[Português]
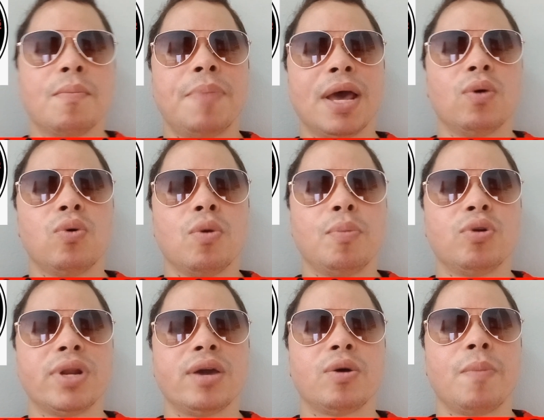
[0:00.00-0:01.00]
pelo
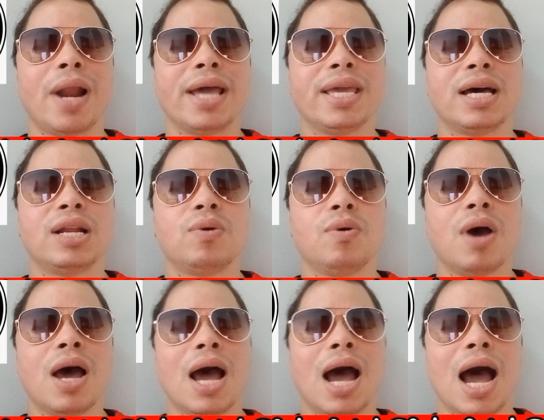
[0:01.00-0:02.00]
rubro-negro braiano
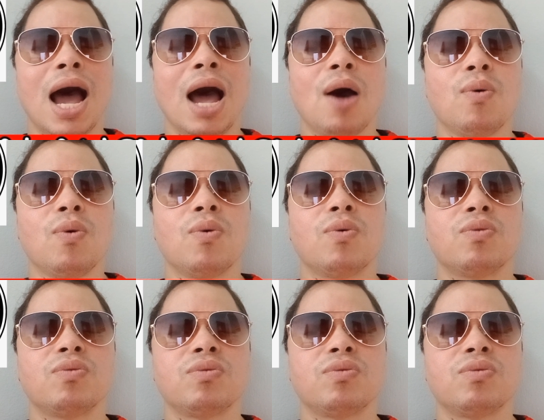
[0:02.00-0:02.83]
ao